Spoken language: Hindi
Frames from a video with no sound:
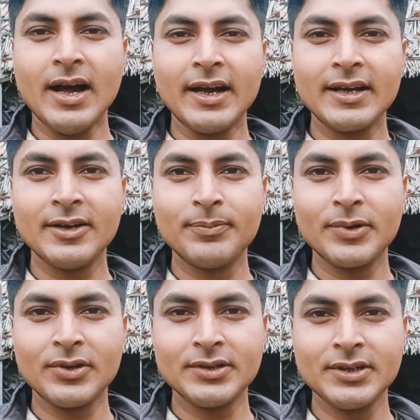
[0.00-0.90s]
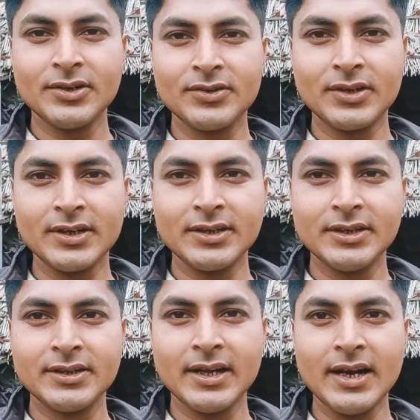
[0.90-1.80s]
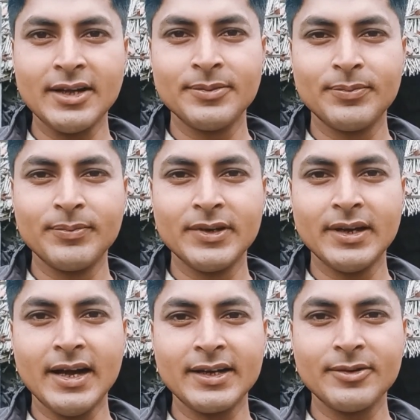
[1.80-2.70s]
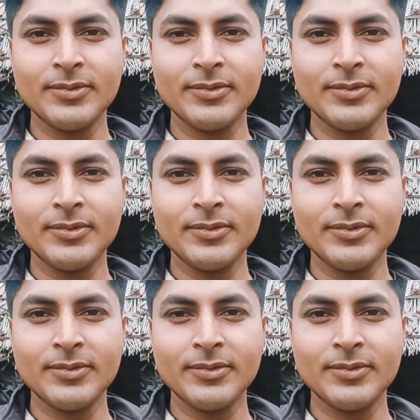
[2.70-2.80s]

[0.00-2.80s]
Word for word: आगे हम प्रगति कर सके जितना लाइफ में आगे